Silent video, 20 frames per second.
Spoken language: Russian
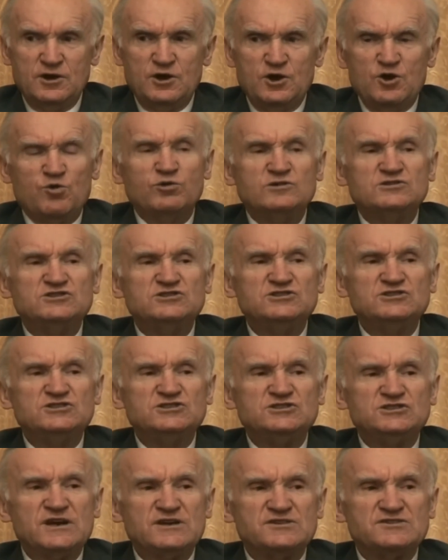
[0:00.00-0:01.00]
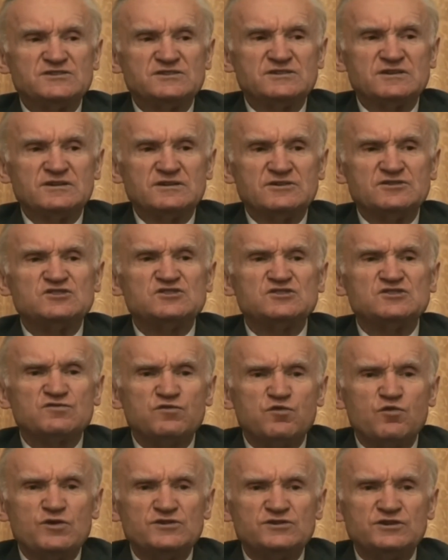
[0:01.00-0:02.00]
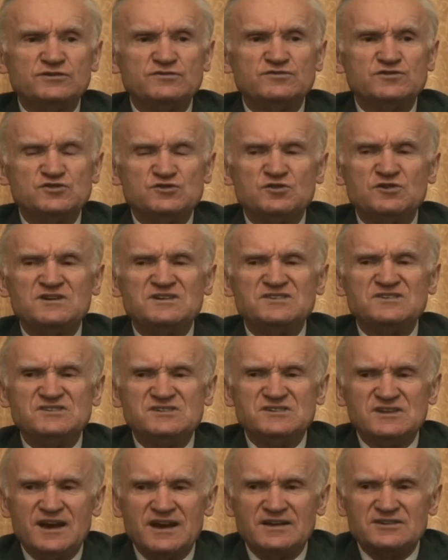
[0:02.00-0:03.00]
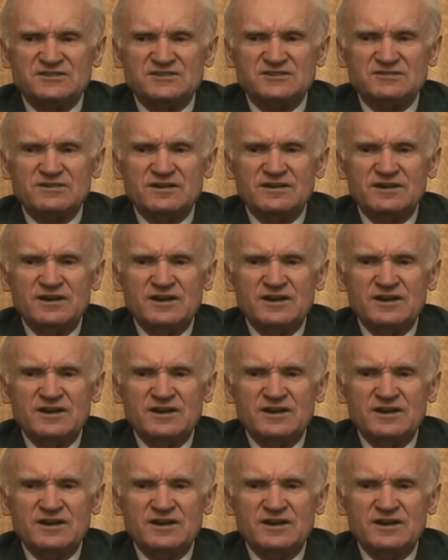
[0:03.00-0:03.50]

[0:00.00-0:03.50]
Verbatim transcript: очень часто сводят все христианство